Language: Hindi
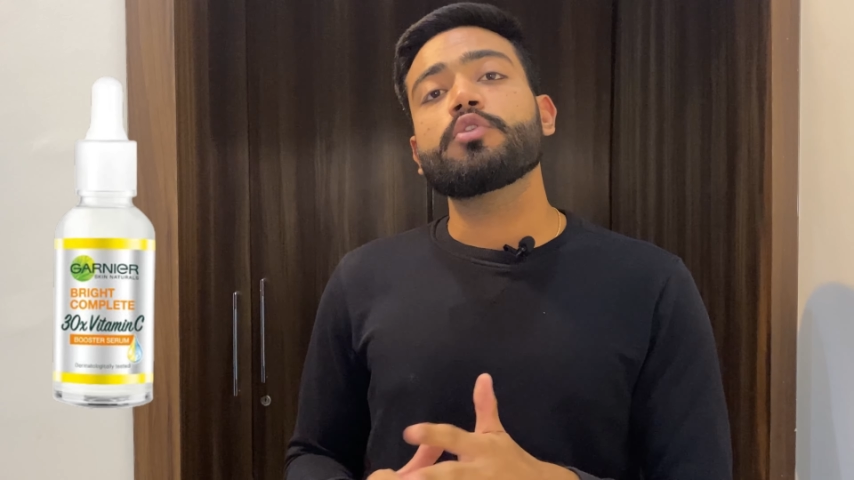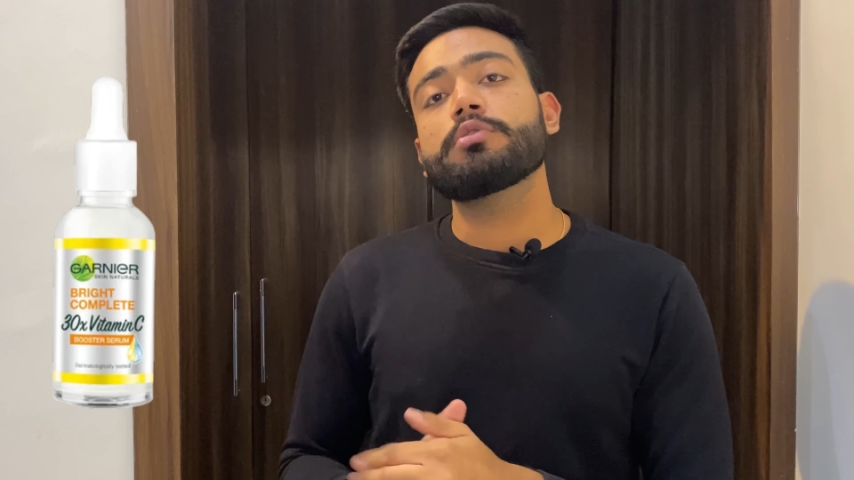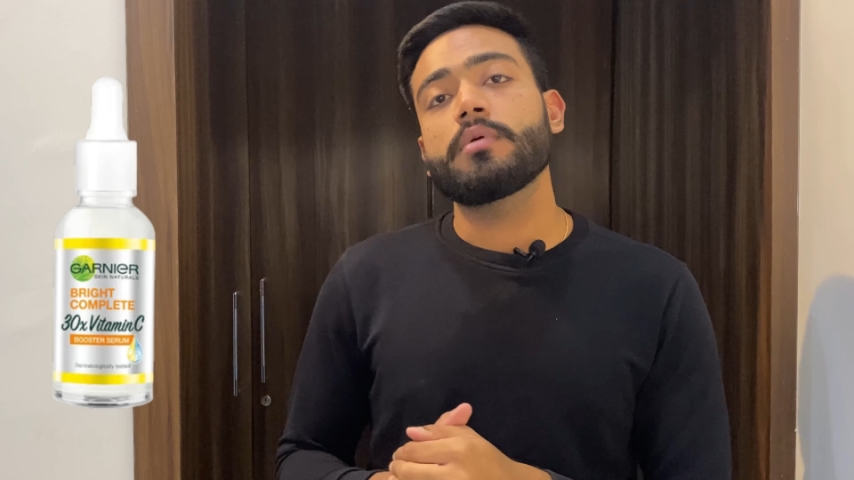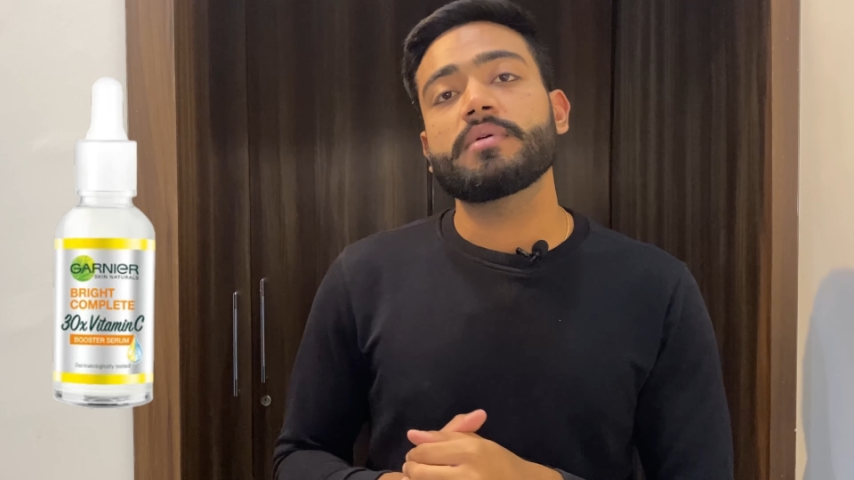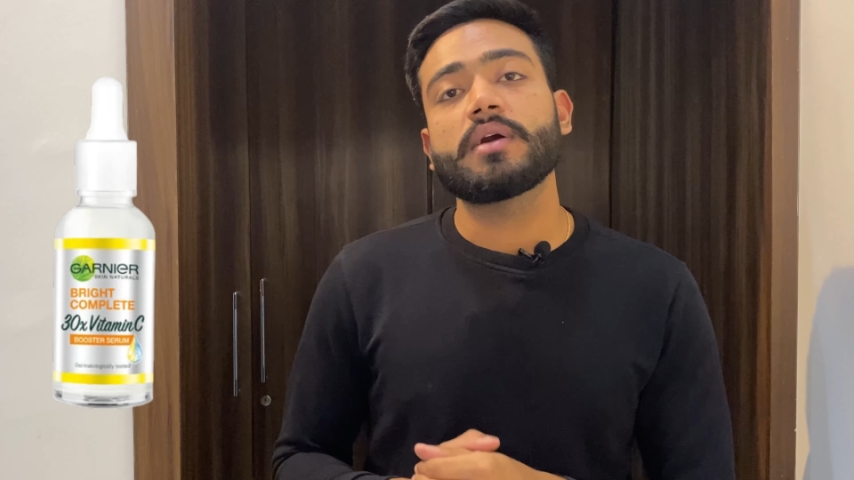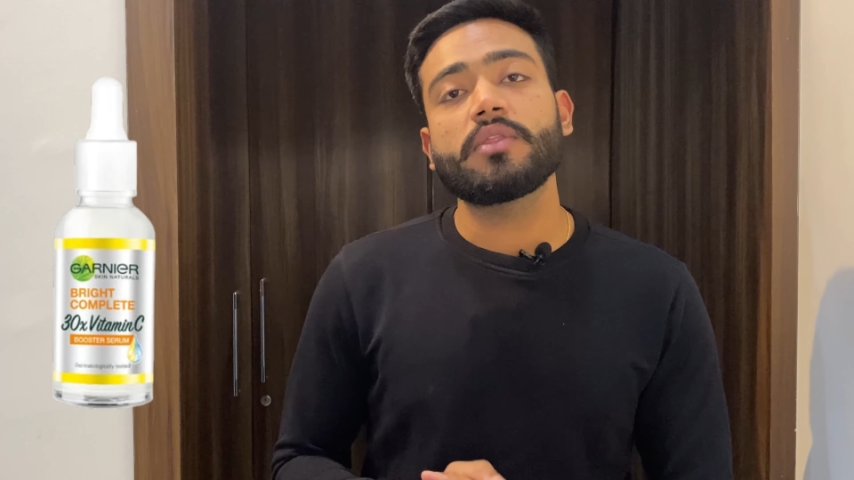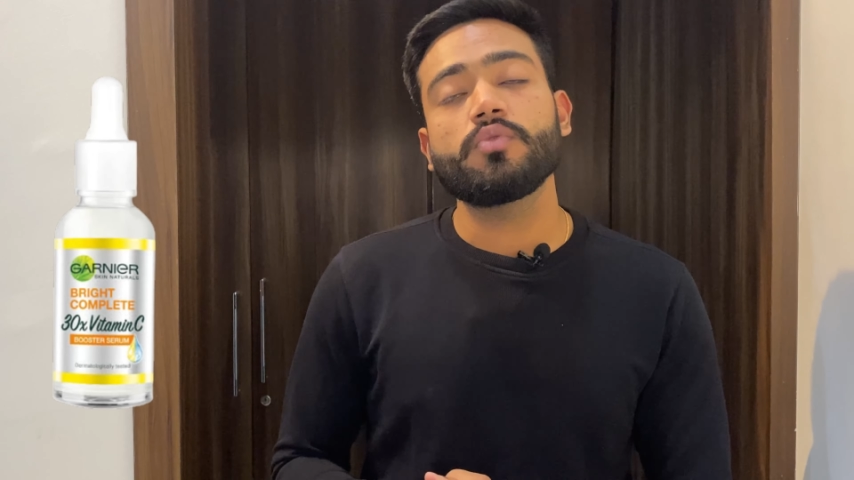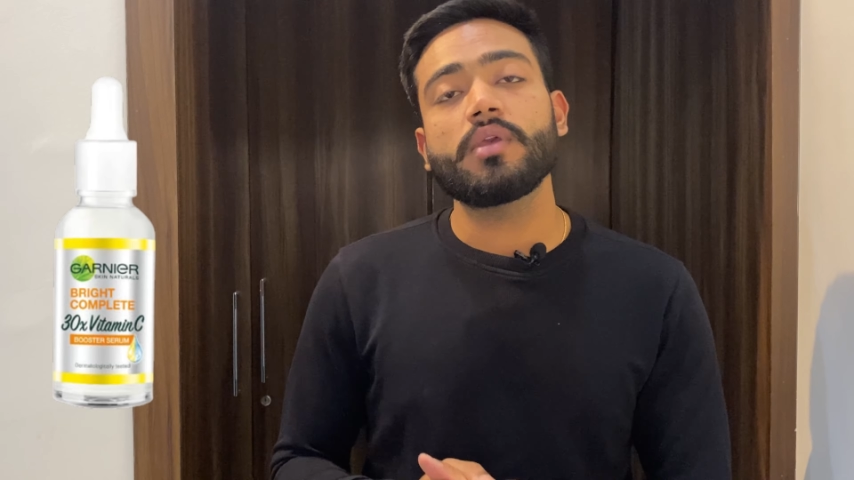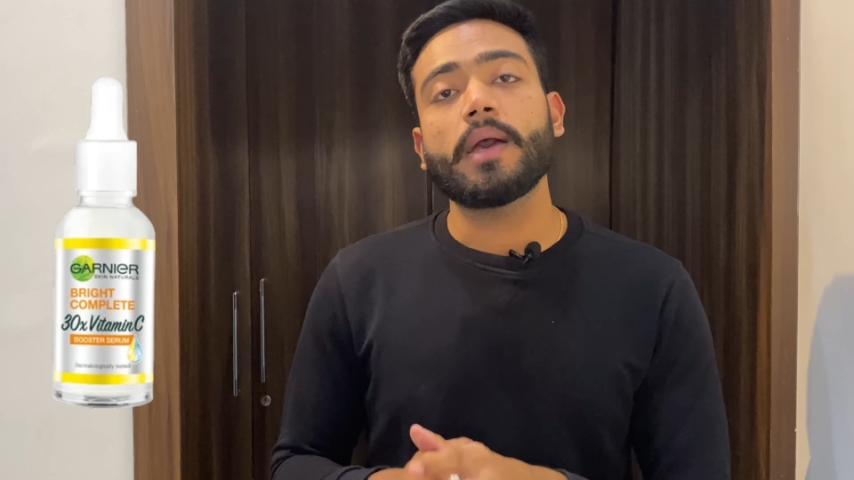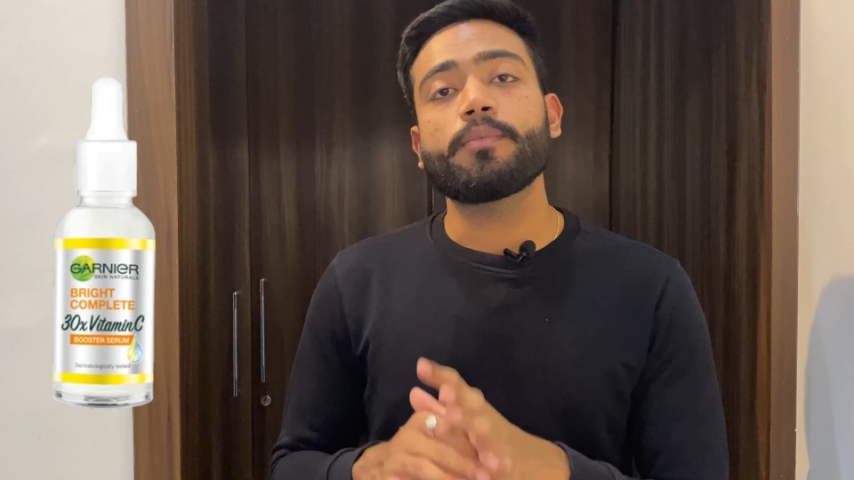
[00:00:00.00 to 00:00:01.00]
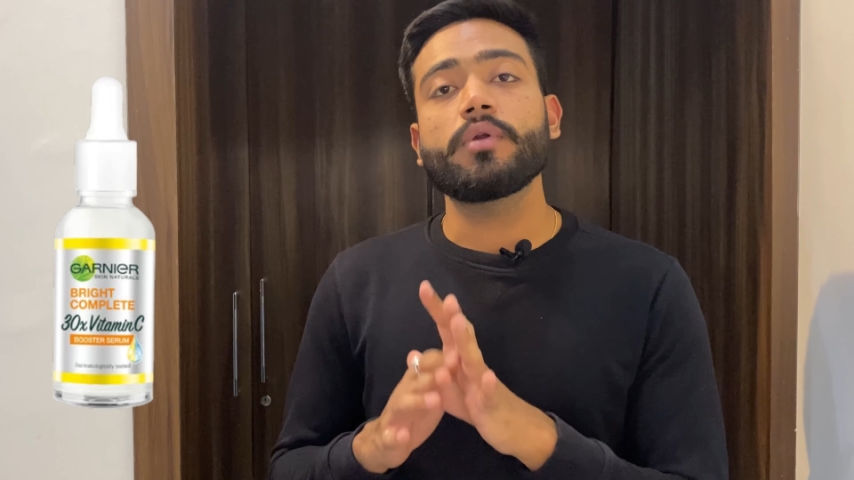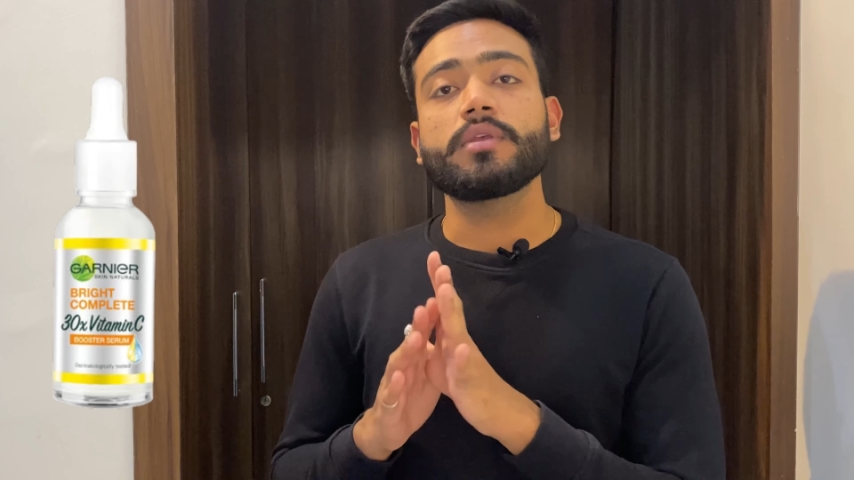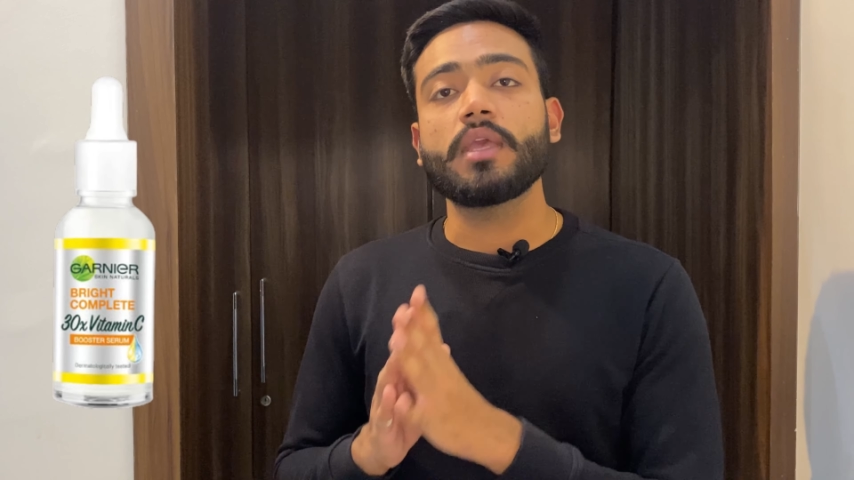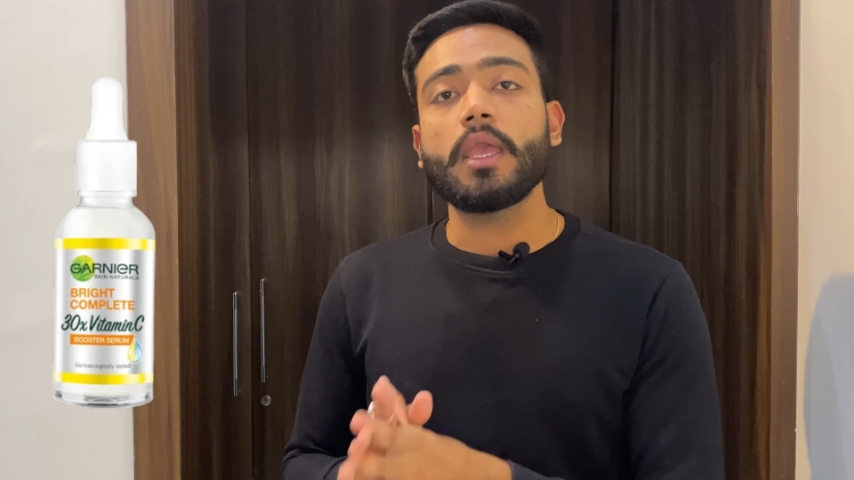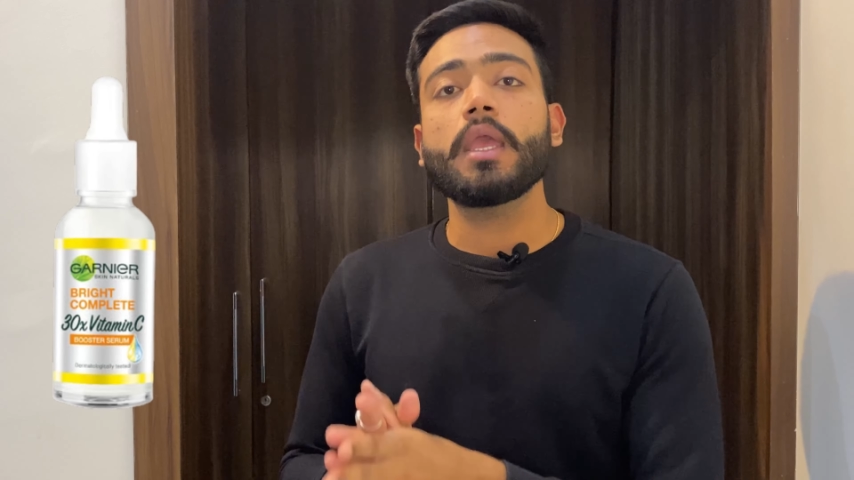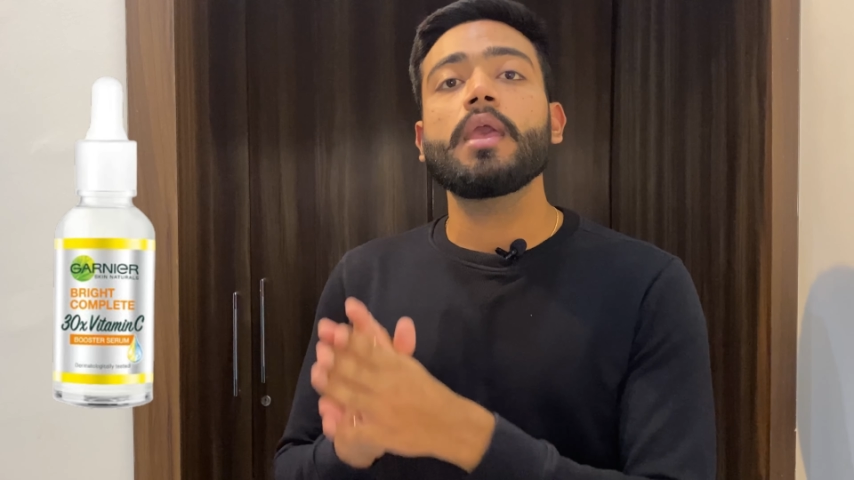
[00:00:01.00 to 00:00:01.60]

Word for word: उनको मैं बता दूं कि आपको ये